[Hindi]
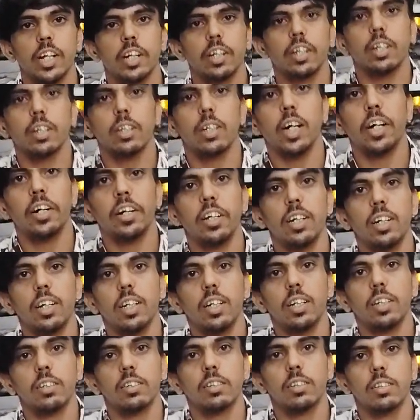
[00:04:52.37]
टेन आर्टिकल
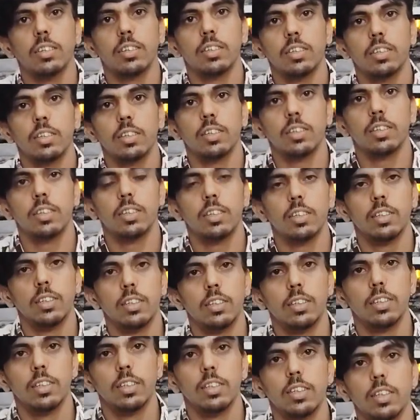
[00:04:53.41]
है दस
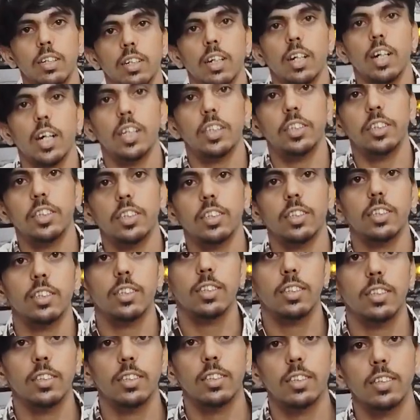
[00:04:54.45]
आर्टिकल मिल जाएंगे हाँ जी
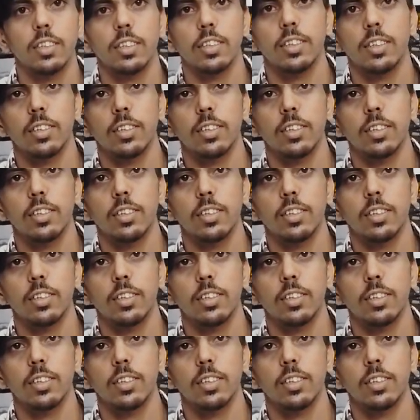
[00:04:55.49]
अच्छा